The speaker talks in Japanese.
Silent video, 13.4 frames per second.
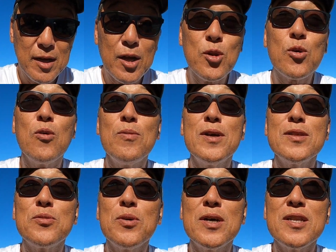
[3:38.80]
あの
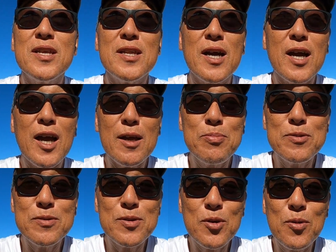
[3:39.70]
コメントはね、長い
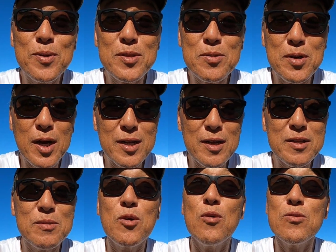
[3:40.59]
分コメント書かな
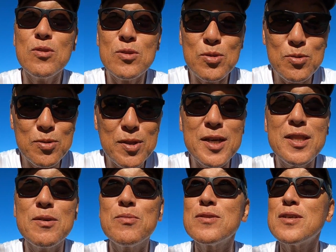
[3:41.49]
くても、ほんのちょっとだ
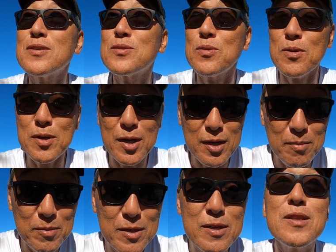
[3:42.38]
けでもね、すごい
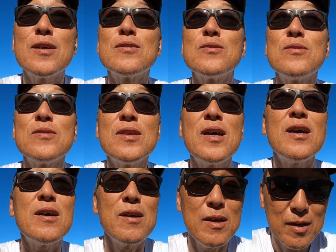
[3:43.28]
励みになるの
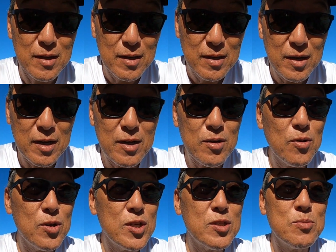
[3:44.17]
で、あ
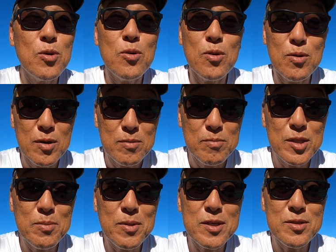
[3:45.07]
の、いつも
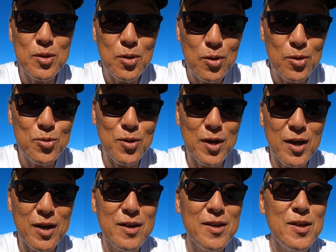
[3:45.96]
見てますよと
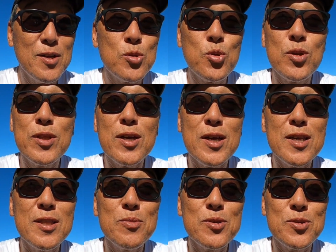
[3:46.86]
か、それだ
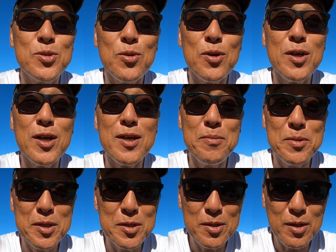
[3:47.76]
けでもすごい励
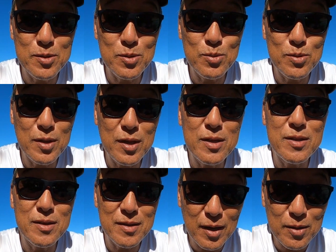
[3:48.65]
みになるので、
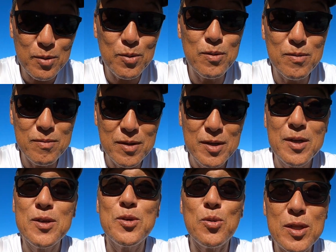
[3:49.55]
あの、
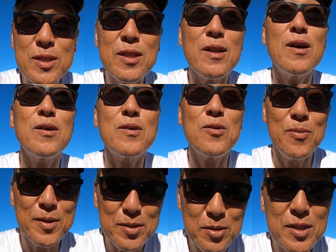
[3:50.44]
よかったら
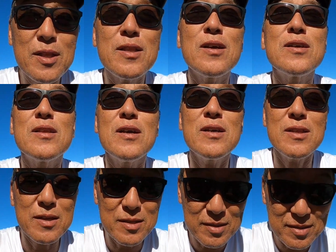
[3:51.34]
コメントいただきたい
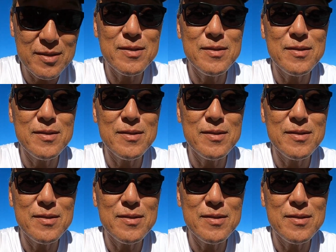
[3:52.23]
です。